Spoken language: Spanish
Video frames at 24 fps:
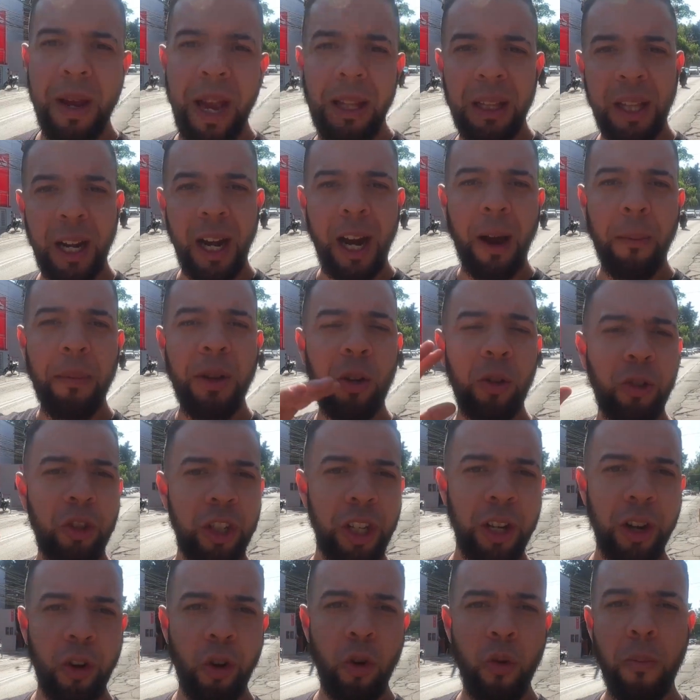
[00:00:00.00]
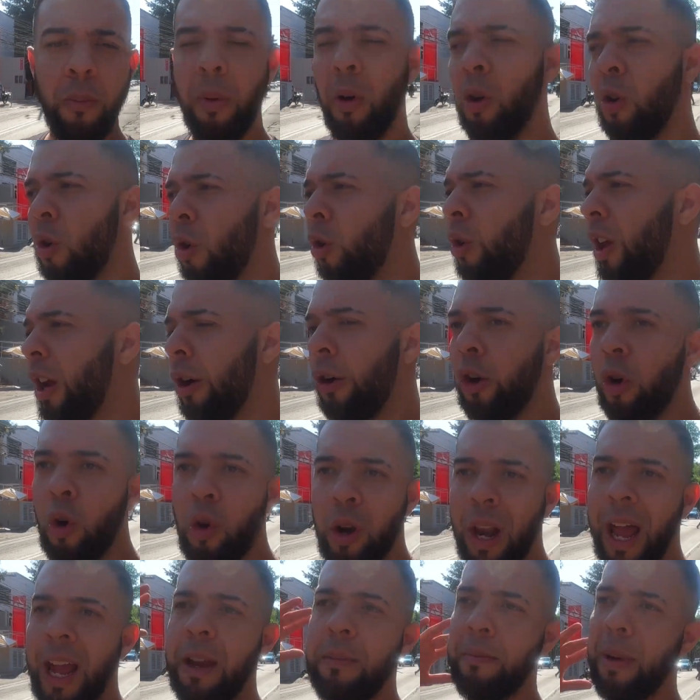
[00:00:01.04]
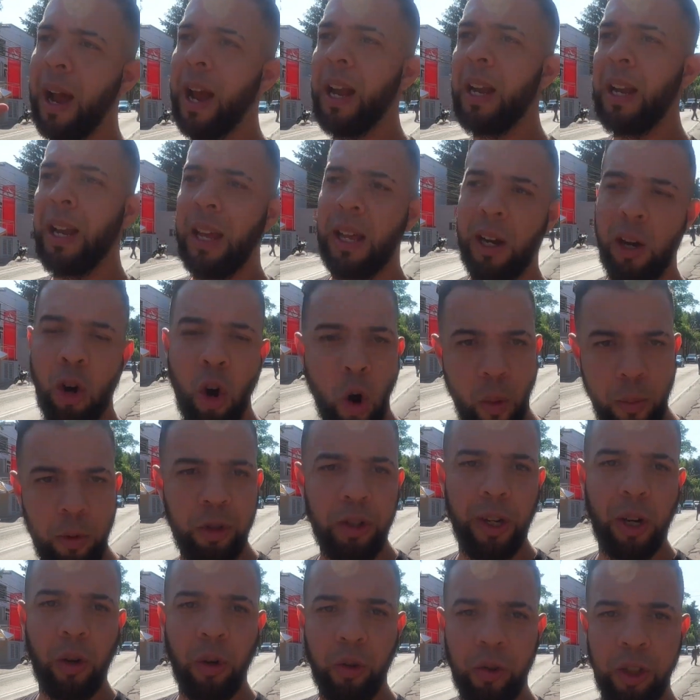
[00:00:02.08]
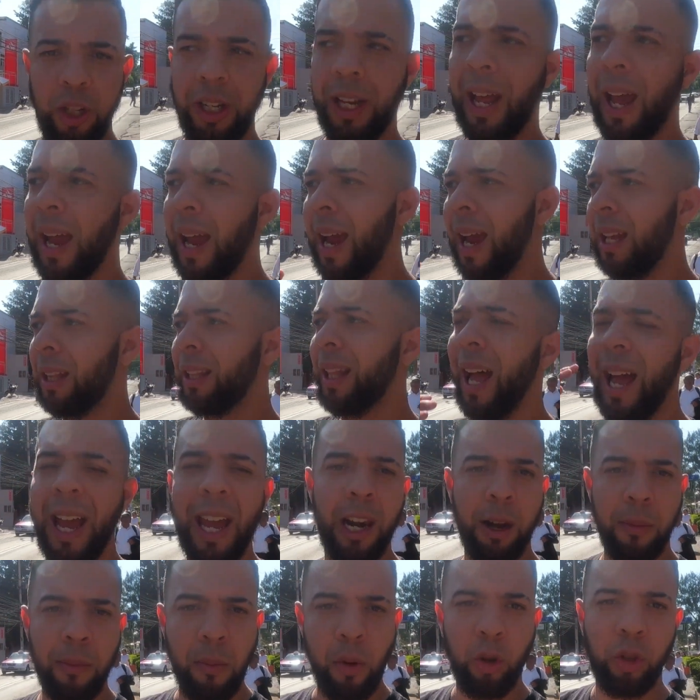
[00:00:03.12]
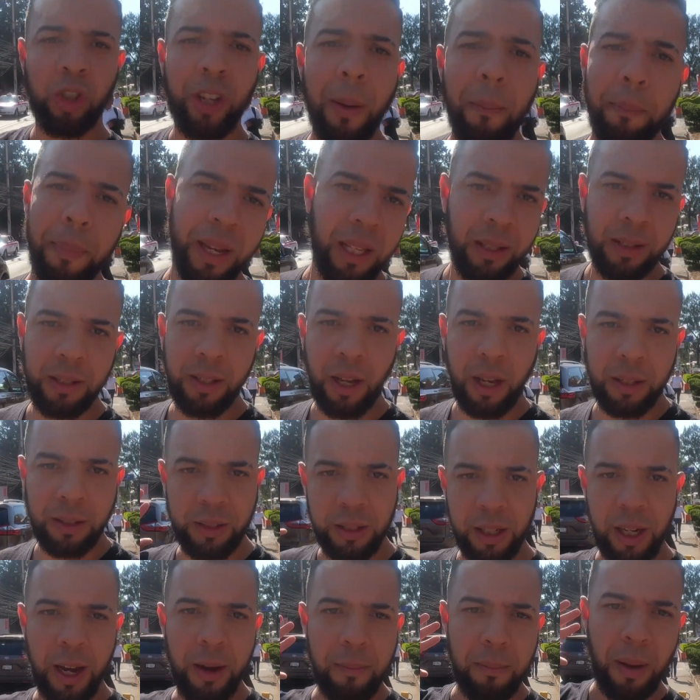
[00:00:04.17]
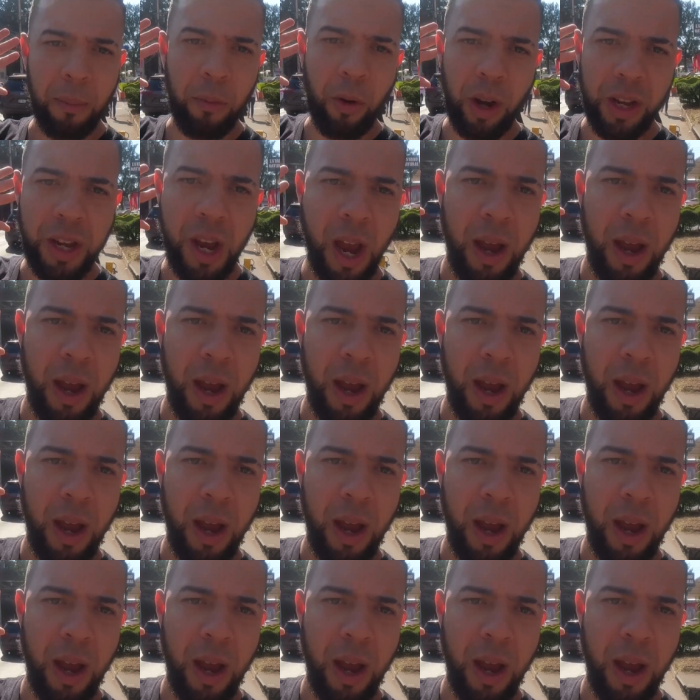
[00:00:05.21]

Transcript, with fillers: mientras camino sin rumbo, los dejo con las imágenes de cómo se cocina esta hermosa pizza. Así que vamos